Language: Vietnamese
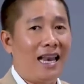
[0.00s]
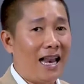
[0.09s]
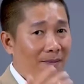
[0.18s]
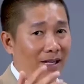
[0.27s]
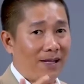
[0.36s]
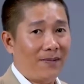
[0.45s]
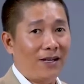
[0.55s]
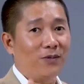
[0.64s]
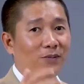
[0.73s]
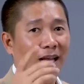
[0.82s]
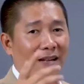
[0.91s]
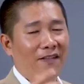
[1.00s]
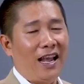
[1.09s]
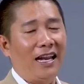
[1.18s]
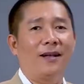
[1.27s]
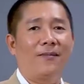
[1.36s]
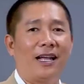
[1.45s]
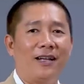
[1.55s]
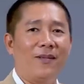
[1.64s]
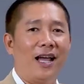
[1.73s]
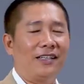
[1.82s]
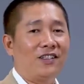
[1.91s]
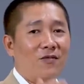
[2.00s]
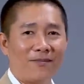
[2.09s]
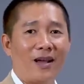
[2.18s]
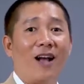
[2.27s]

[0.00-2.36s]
Hãy làm bài tập này cùng thầy và hẹn gặp lại các bạn trong